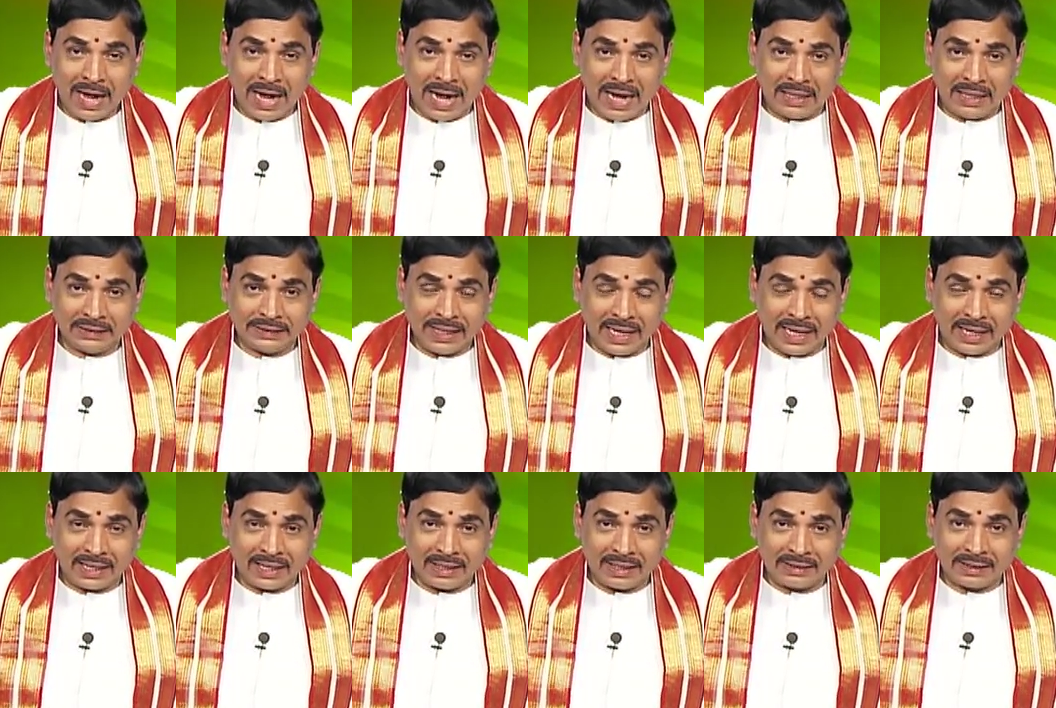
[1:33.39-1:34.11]
ఆ
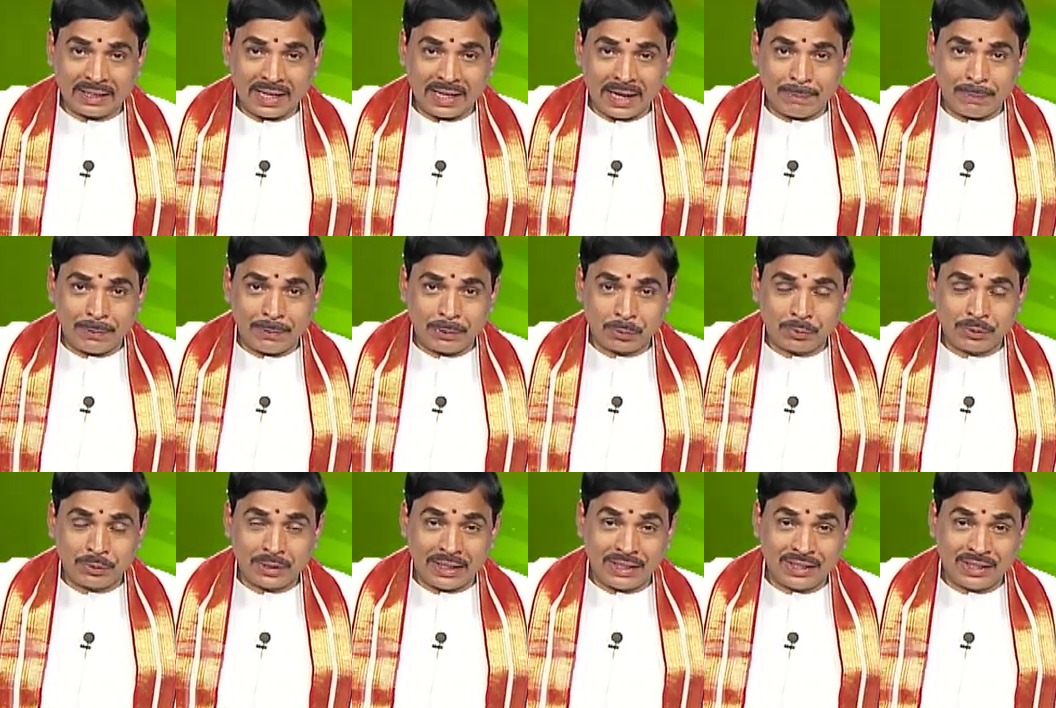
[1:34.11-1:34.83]
జాగ్రత్తగా
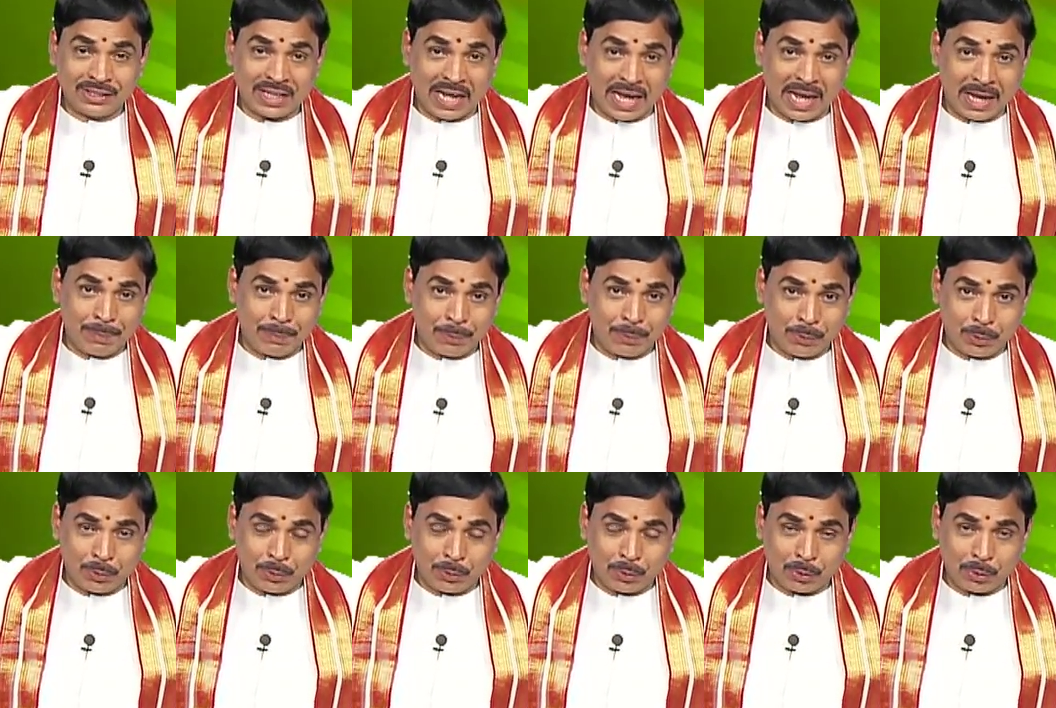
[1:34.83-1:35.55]
పెట్టుకుంది అది
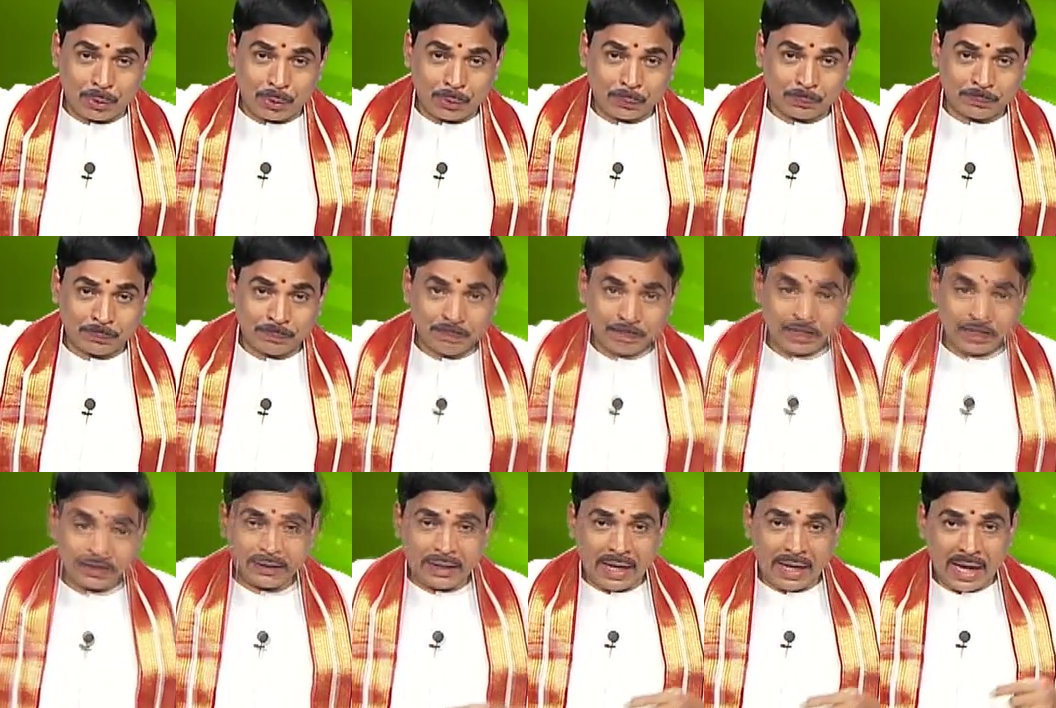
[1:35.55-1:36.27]
జారిపోకూడదు
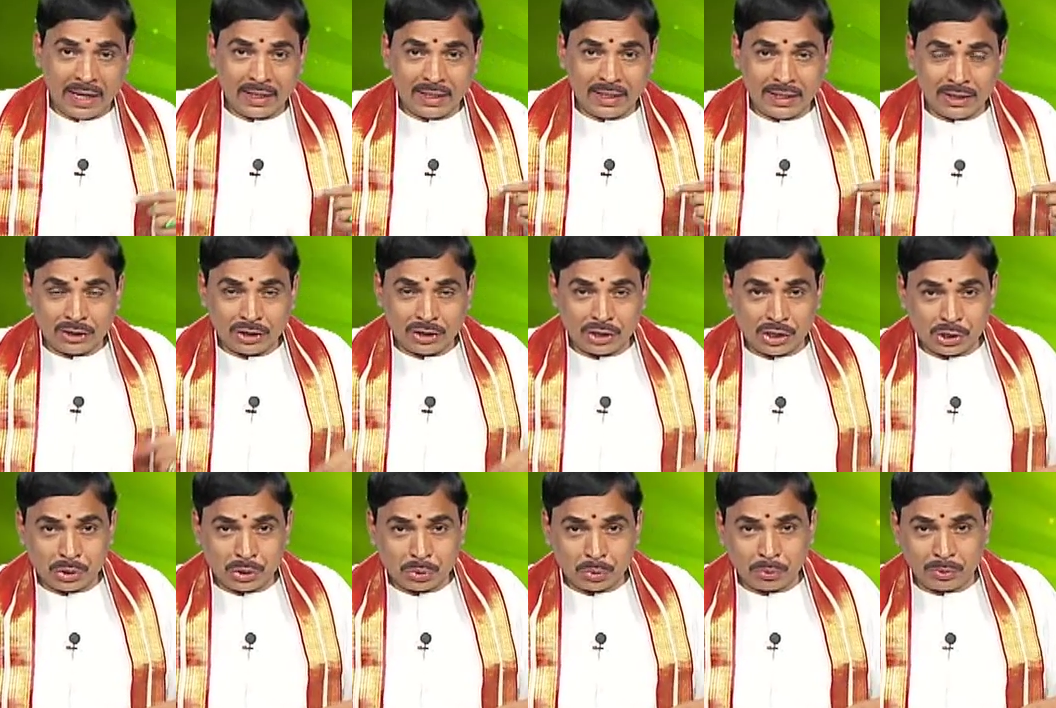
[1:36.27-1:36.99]
దాన్ని
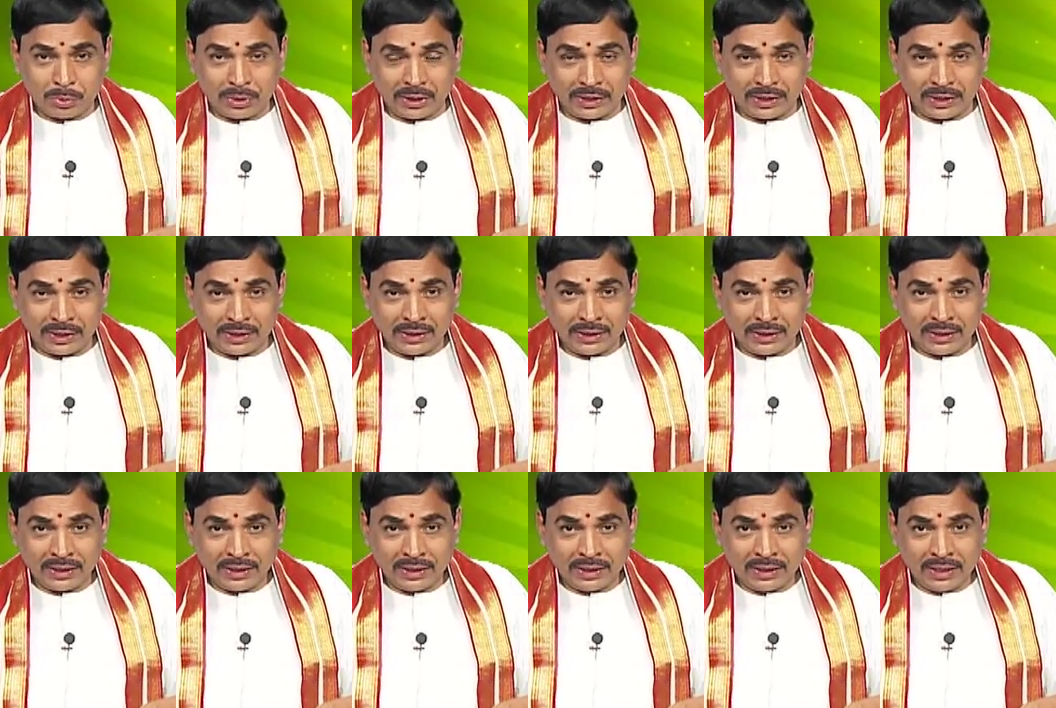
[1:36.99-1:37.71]
తీసుకుని
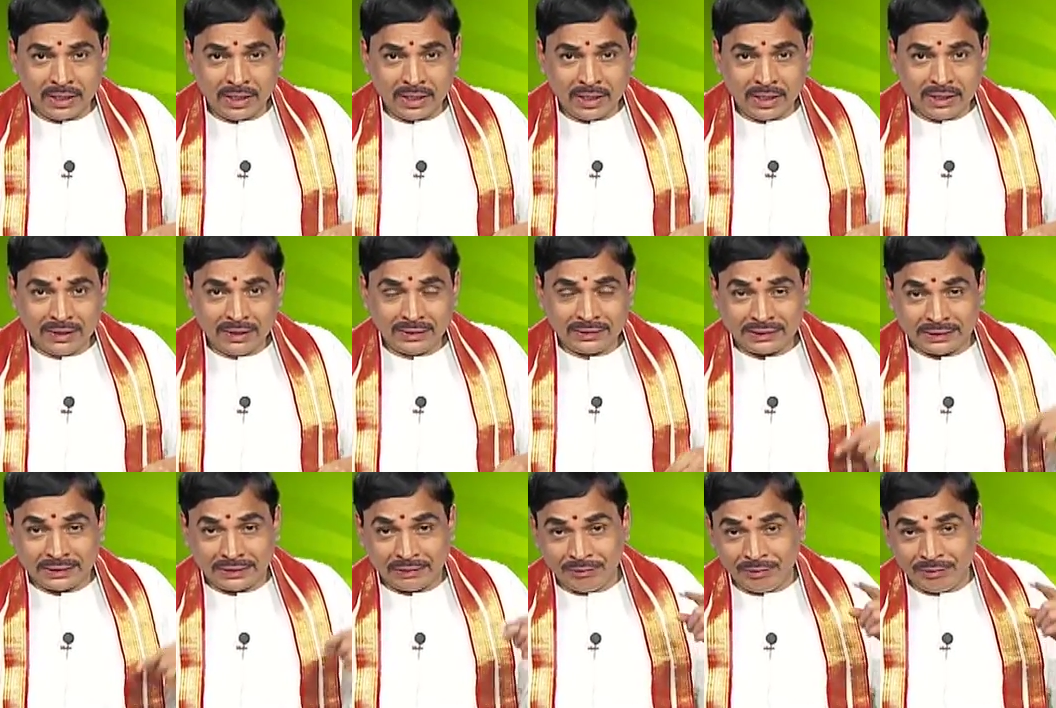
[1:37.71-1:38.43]

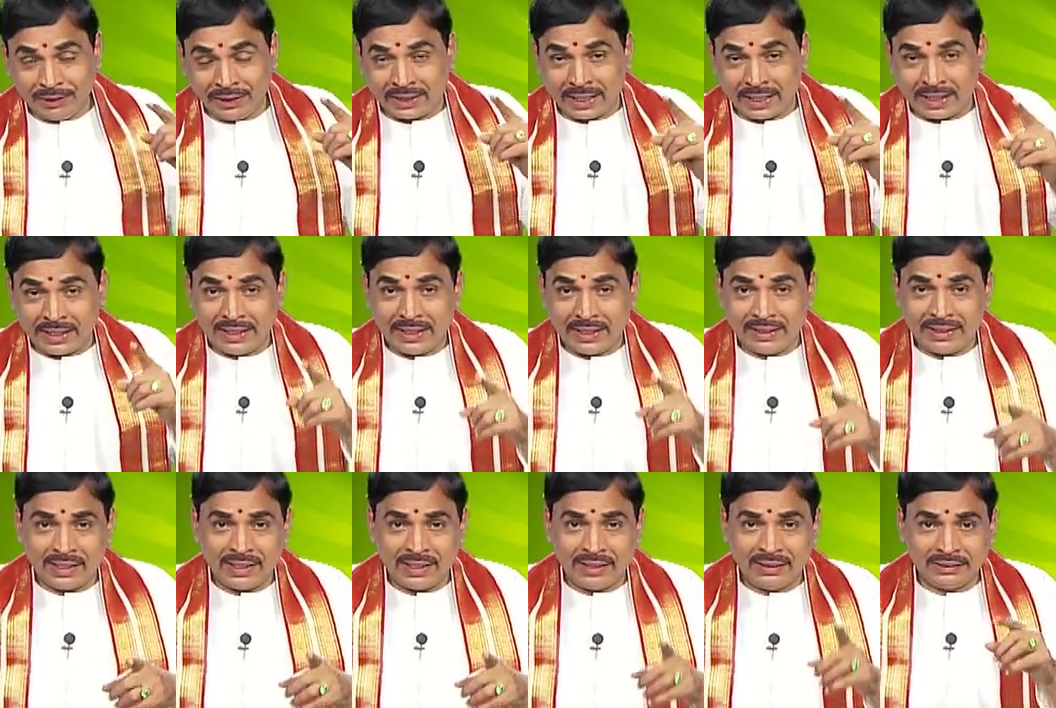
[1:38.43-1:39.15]
సింహికని
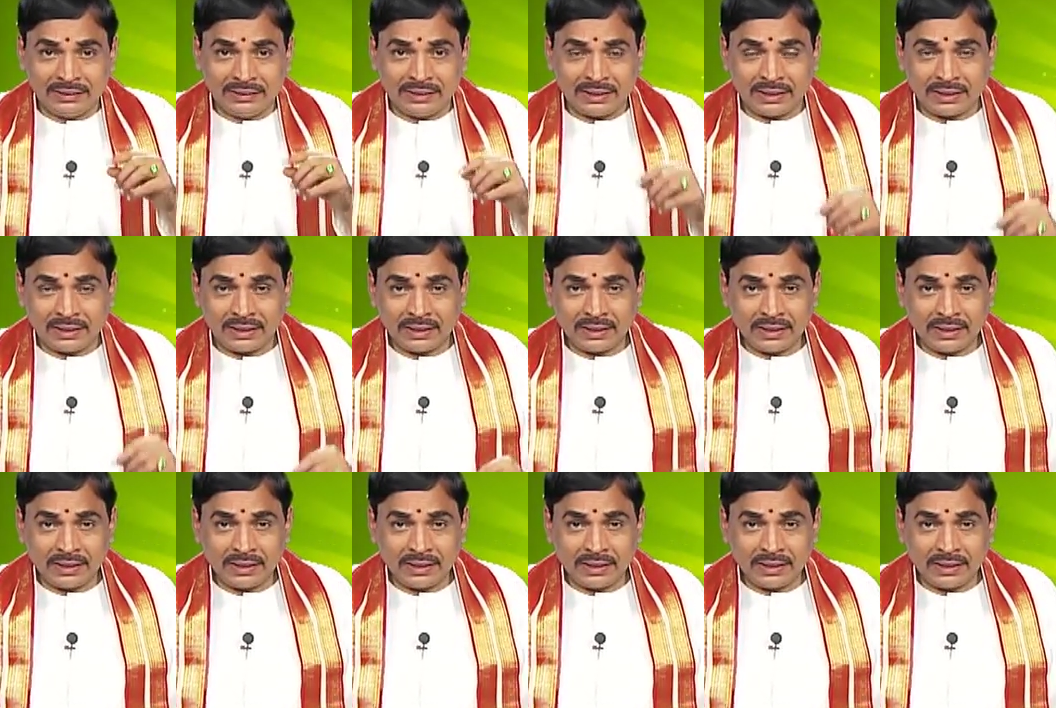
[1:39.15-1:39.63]
ఎదిరించి